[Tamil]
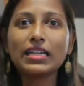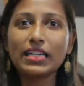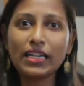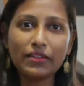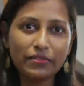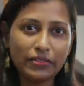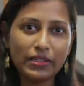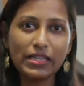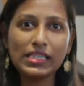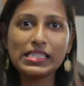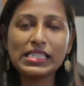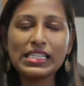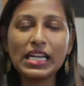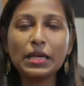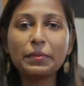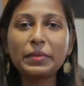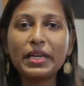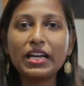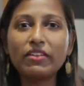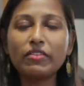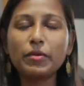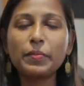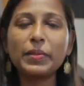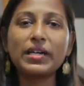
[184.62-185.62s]
நான் ஃபர்ஸ்ட் டைம்
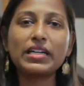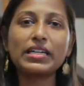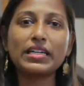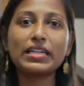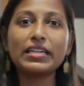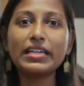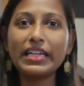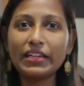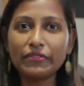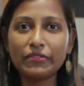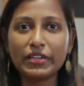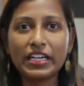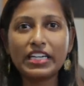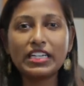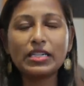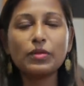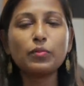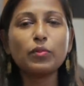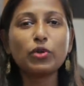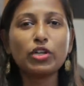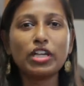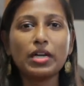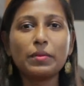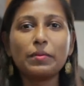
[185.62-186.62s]
கேள்விப்படுறேன் என் ஃப்ரெண்டு
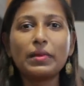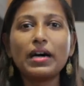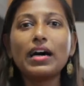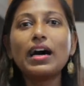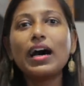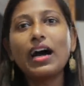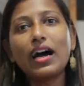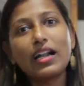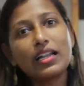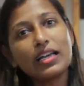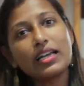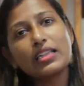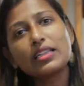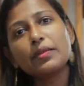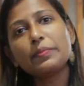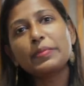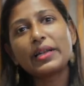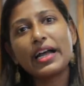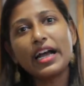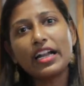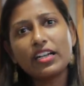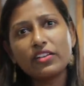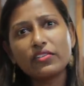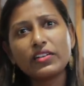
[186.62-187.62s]
மூலியமாக ஆனால் அந்த
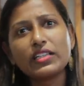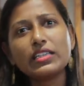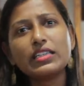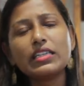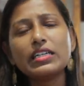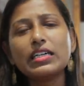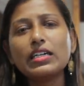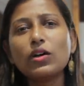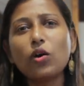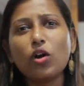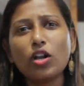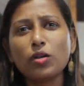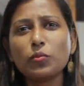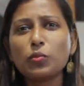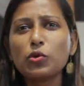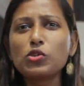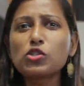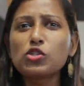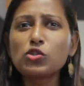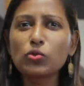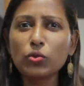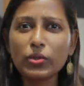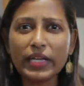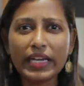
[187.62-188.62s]
பிராண்ட் வந்து
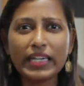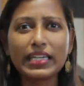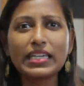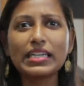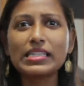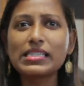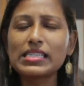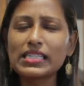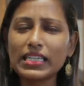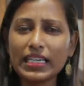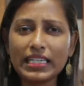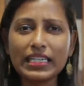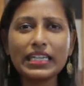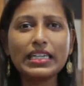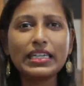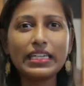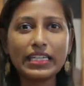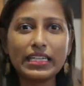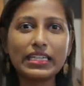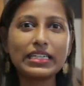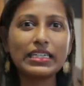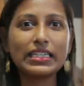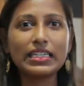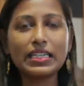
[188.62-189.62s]
ஆல்மோஸ்ட் டூ டெக்கேட்ஸ் கிட்டே
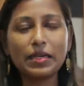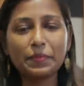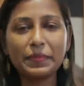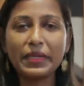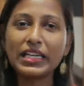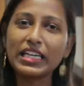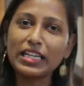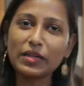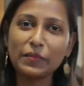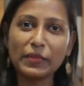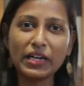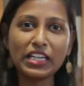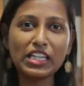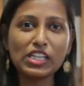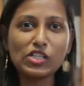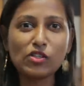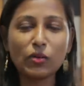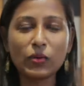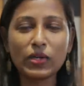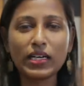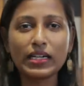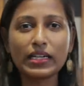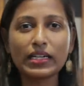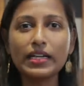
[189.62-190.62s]
இருக்குது அப்படிங்கிற மாதிரி
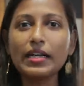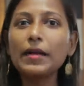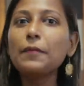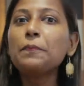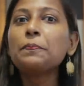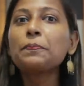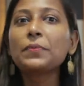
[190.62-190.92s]
சொன்னாங்க